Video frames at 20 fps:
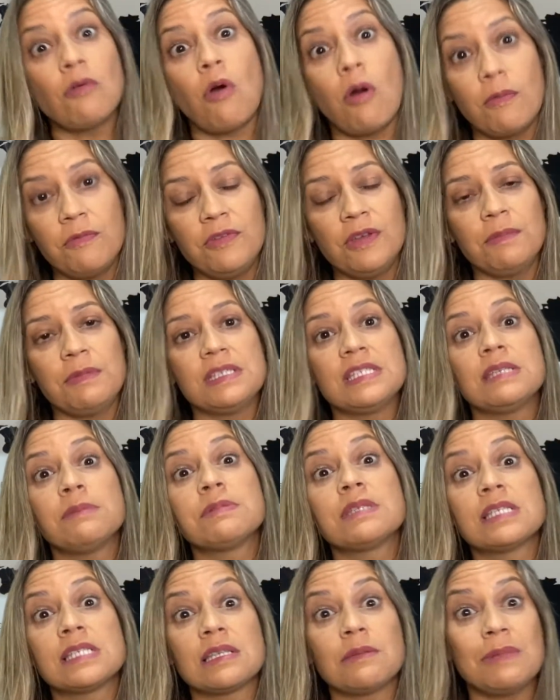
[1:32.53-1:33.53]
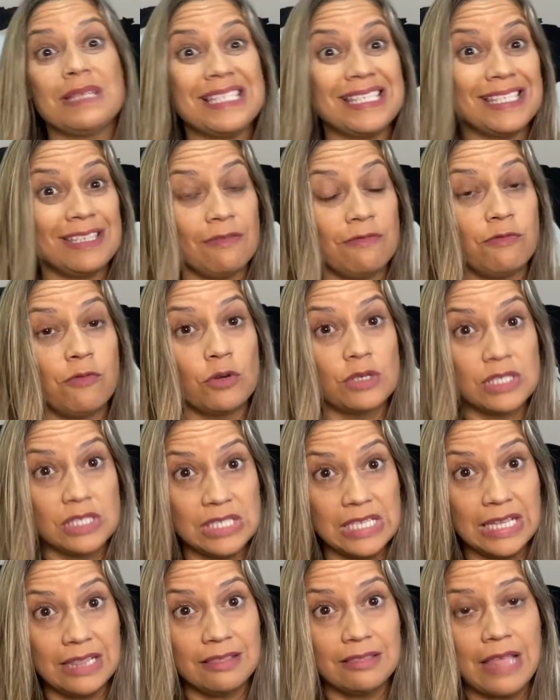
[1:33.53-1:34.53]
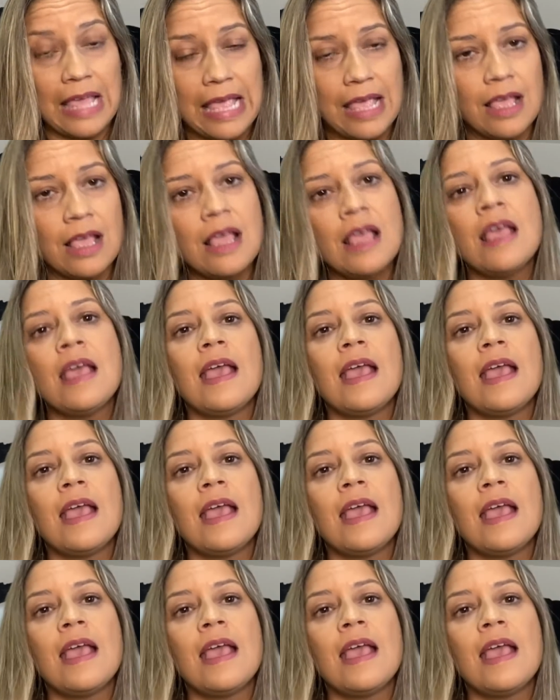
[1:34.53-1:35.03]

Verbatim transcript: obviamente, você precisa saber se você tem